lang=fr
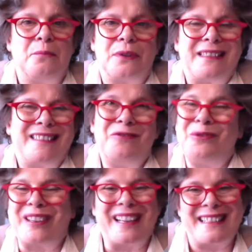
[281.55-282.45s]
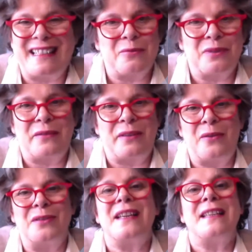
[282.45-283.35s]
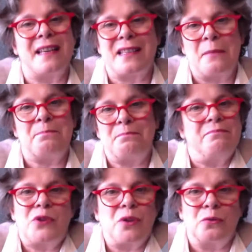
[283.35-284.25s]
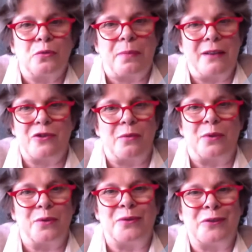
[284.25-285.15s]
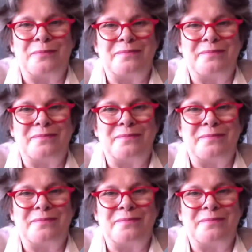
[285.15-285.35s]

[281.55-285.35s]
peut-être d'une organisation différente, et ça sera sans doute pas une chambre d'hôte.